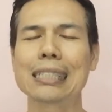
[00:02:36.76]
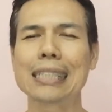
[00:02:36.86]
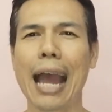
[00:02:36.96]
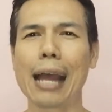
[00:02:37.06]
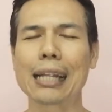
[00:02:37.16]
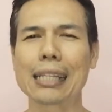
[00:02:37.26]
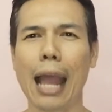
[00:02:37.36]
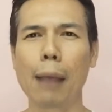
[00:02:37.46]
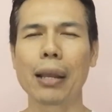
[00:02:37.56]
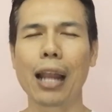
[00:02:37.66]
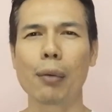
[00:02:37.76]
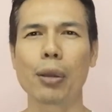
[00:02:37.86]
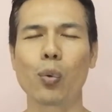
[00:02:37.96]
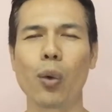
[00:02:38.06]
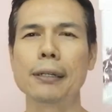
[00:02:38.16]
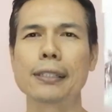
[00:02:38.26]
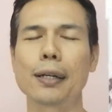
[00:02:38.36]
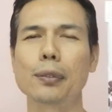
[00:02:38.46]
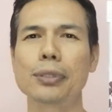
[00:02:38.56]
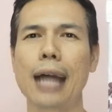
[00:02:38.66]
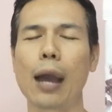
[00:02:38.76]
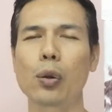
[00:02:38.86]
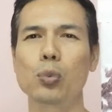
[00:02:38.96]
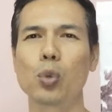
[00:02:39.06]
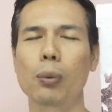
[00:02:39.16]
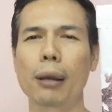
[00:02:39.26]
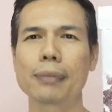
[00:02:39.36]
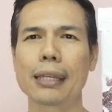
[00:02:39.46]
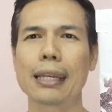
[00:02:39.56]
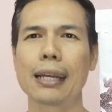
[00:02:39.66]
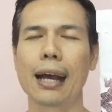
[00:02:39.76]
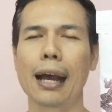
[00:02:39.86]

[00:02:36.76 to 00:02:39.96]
จะทำให้เราไม่อ้วนสาวๆหนุ่มๆครับที่